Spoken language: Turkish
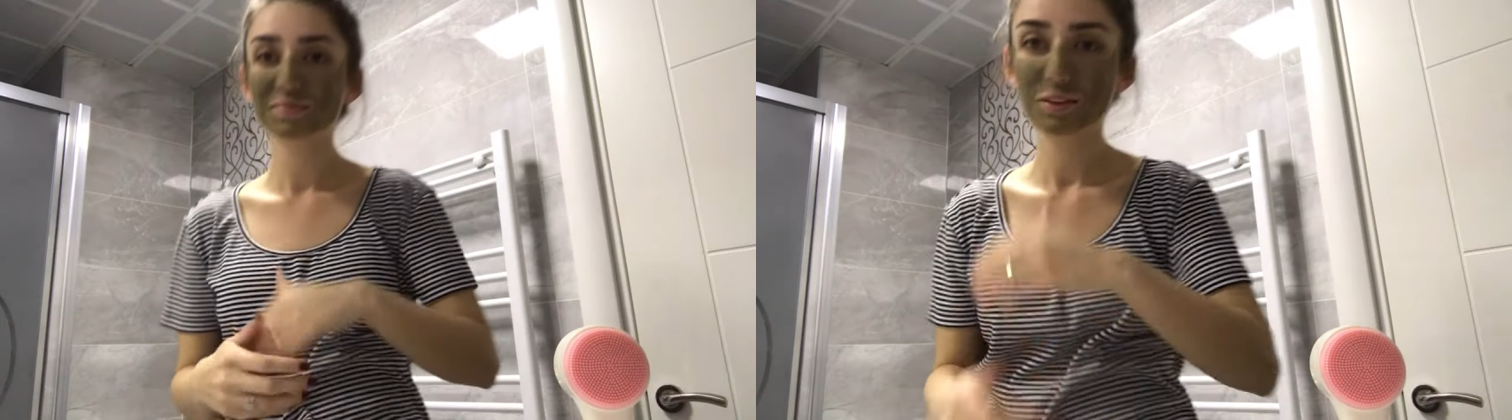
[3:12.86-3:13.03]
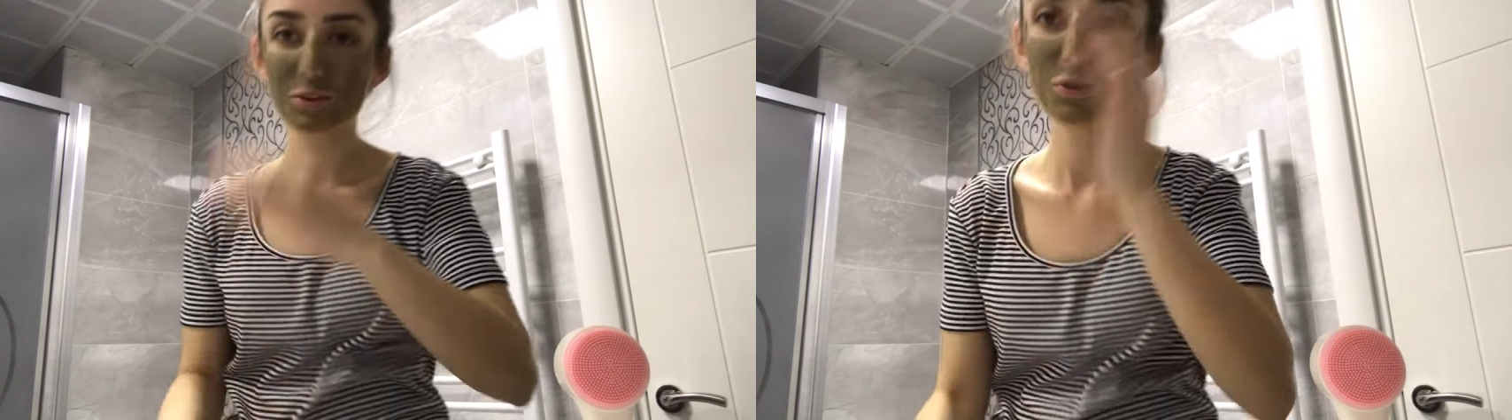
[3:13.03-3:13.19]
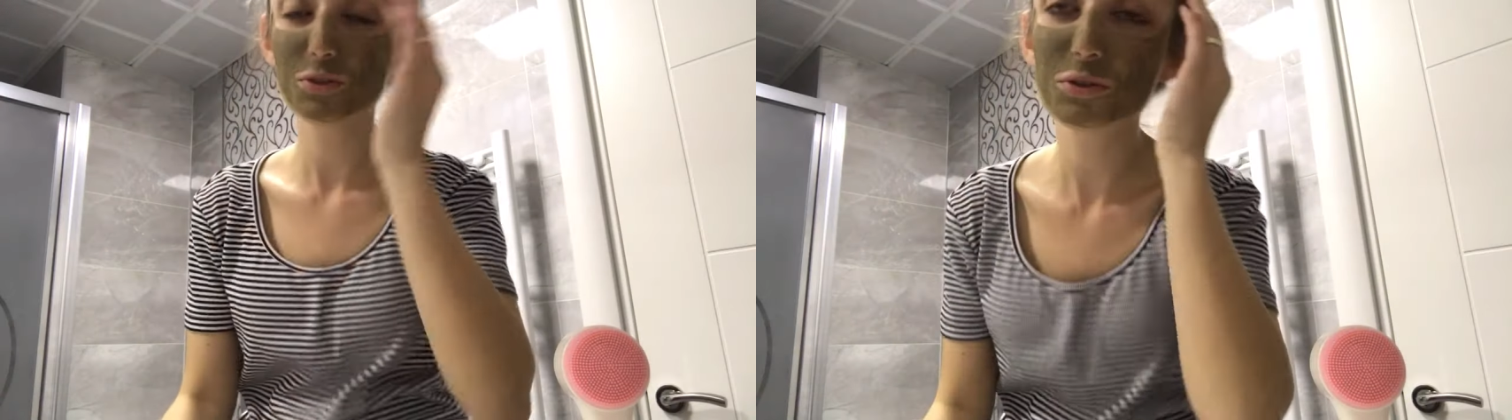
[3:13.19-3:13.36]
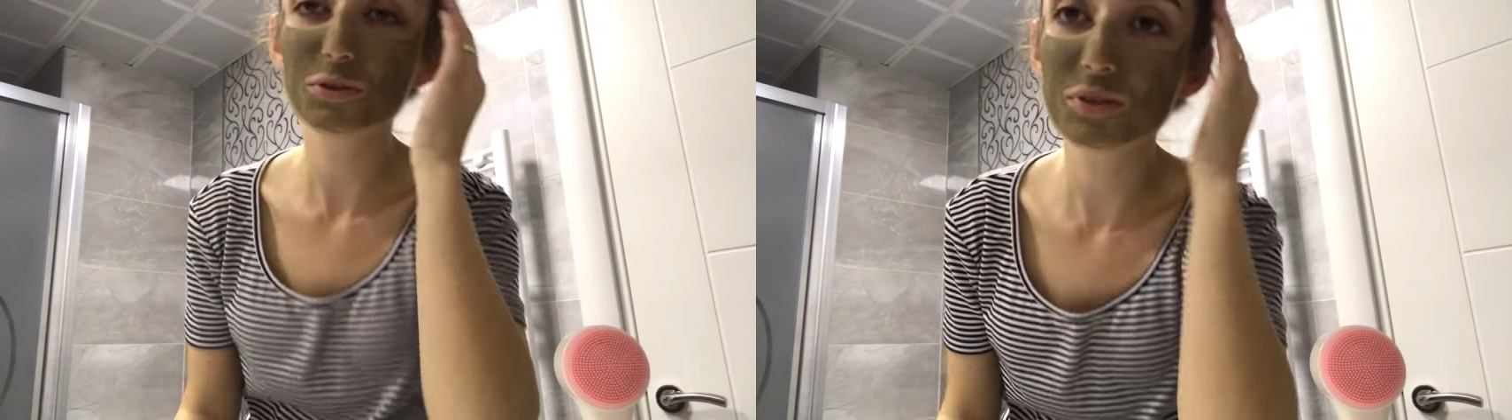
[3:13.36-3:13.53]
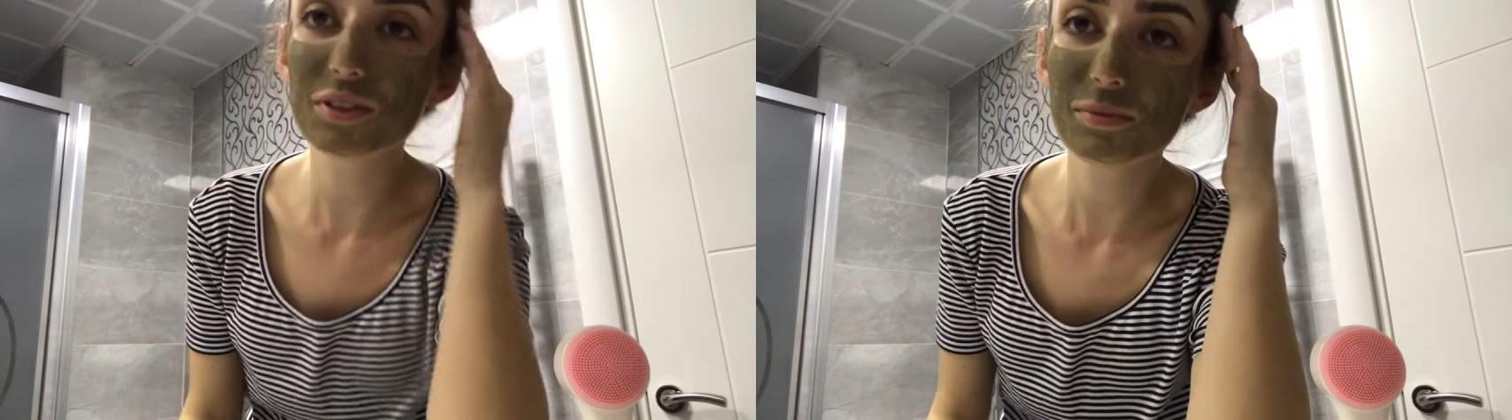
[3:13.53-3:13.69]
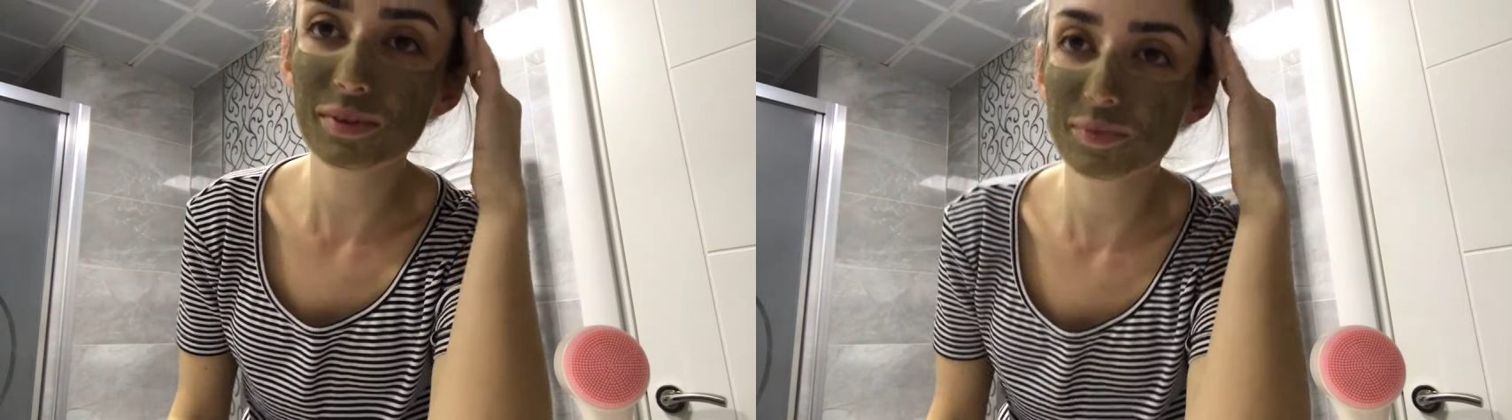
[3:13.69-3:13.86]

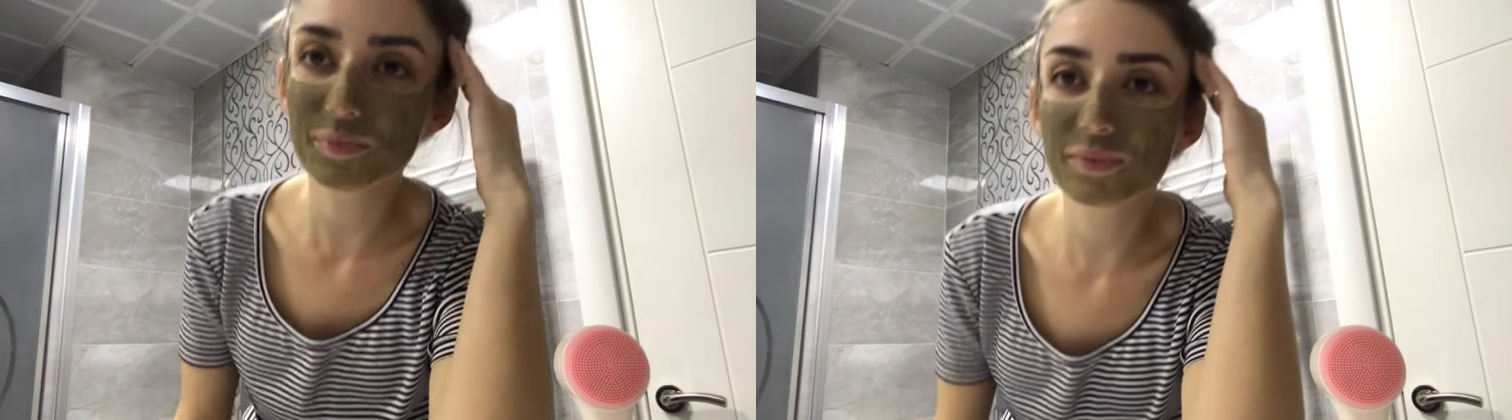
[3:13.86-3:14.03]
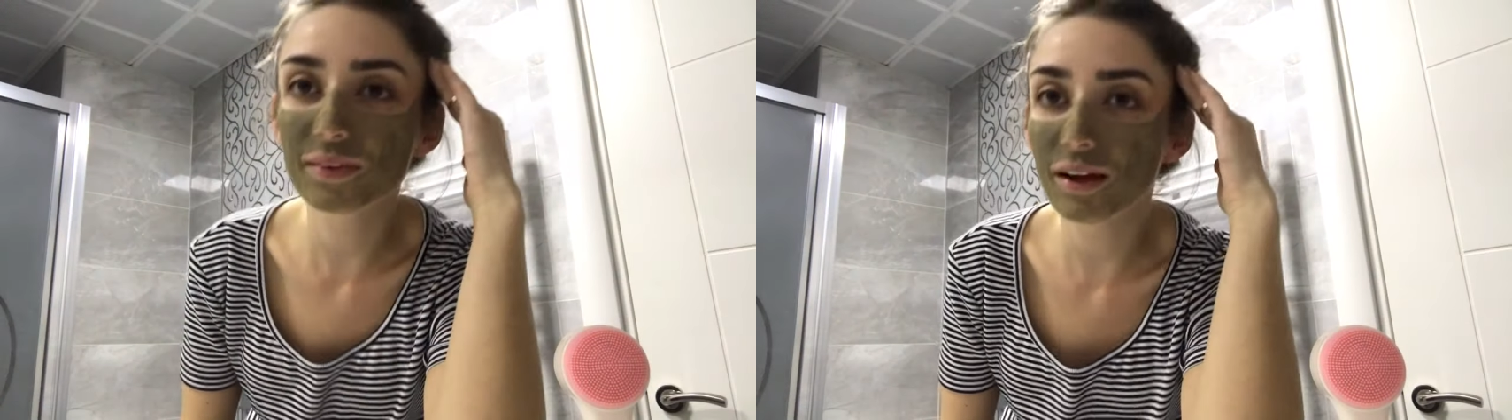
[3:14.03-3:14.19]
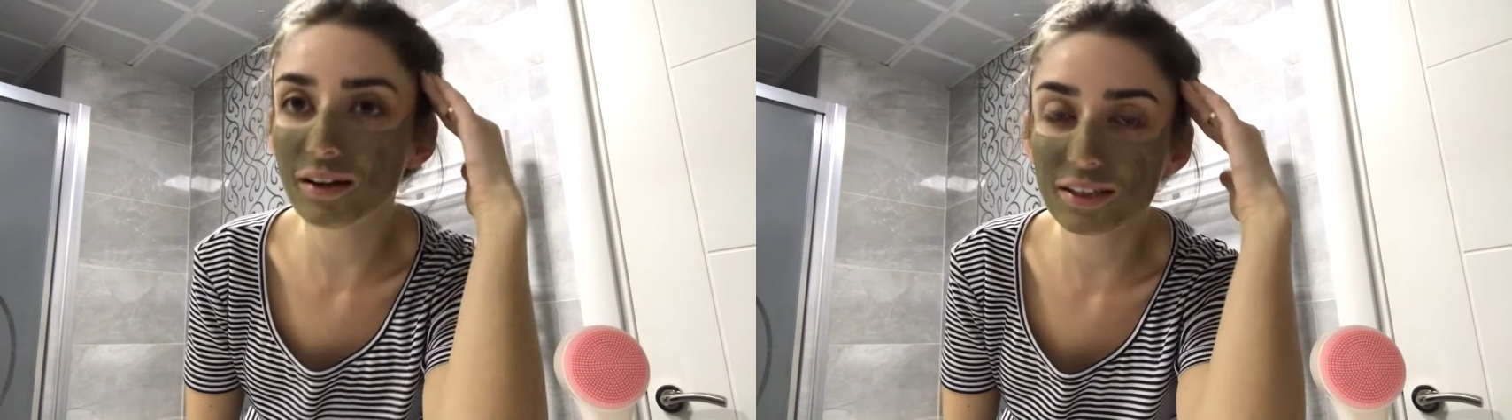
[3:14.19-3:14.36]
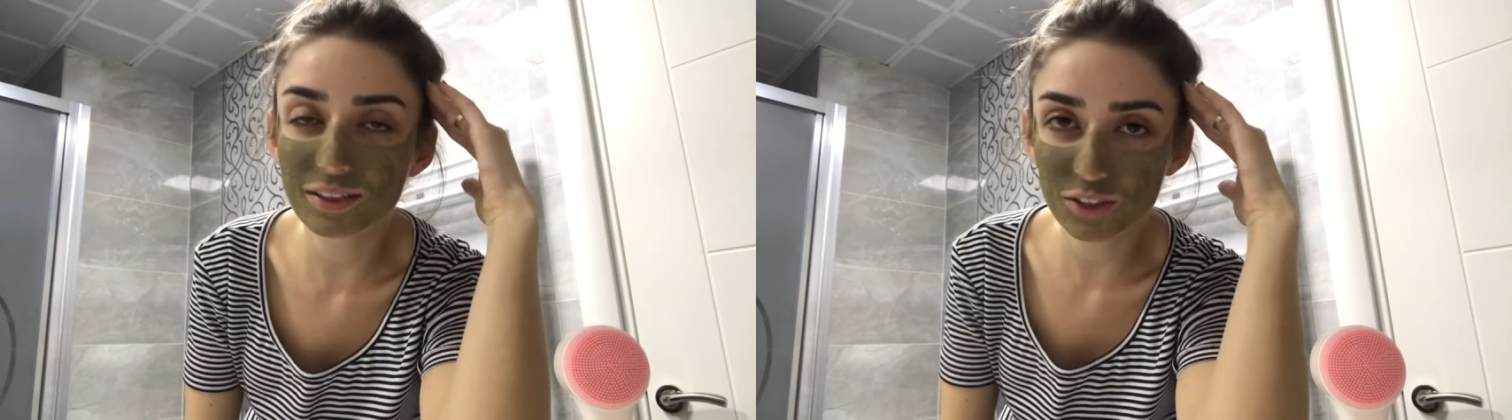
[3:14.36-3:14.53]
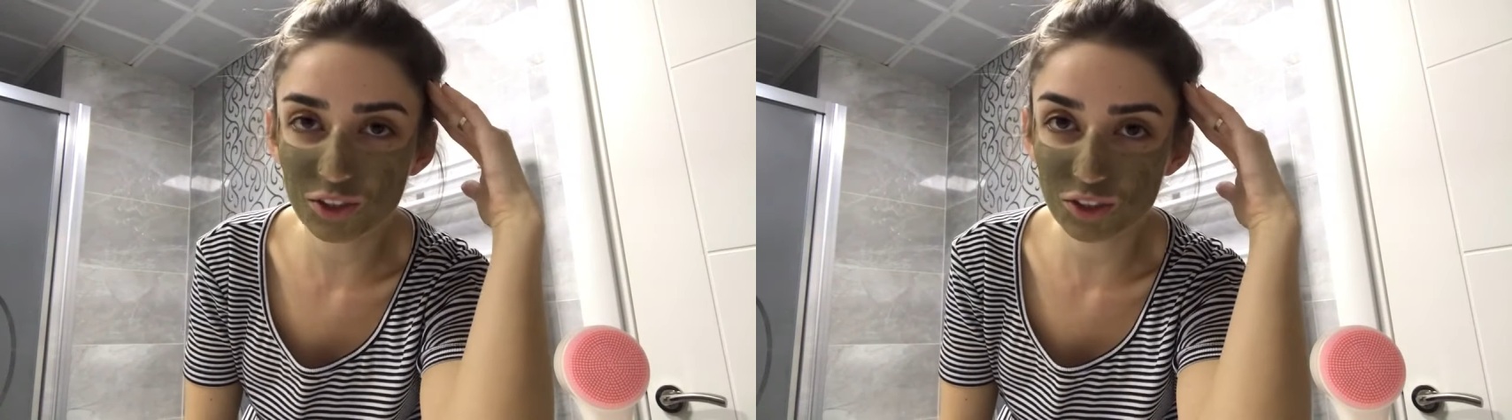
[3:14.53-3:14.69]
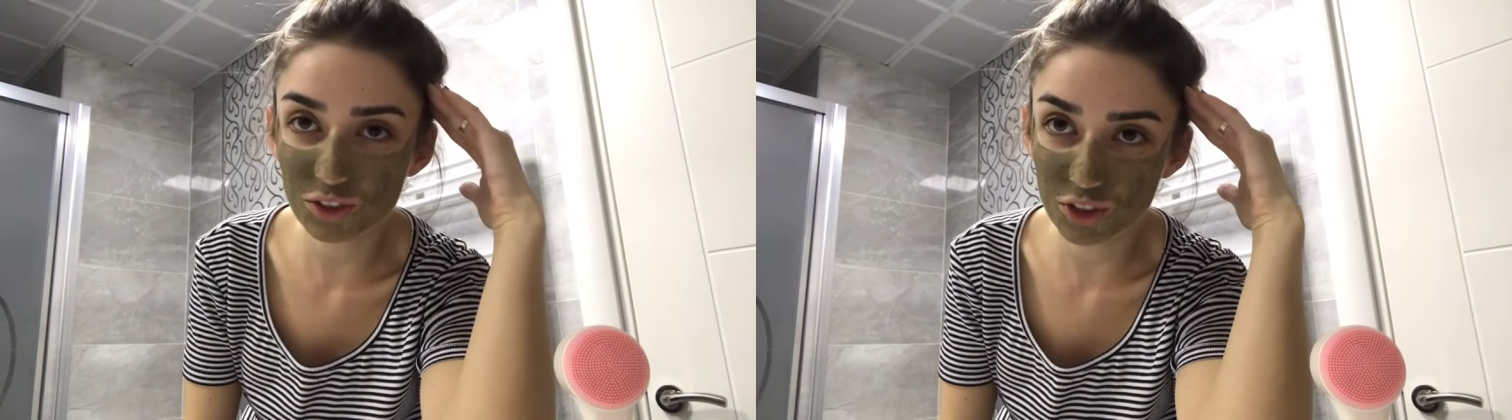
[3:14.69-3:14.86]
Görüyorsunuz değil mi? Arkadaşını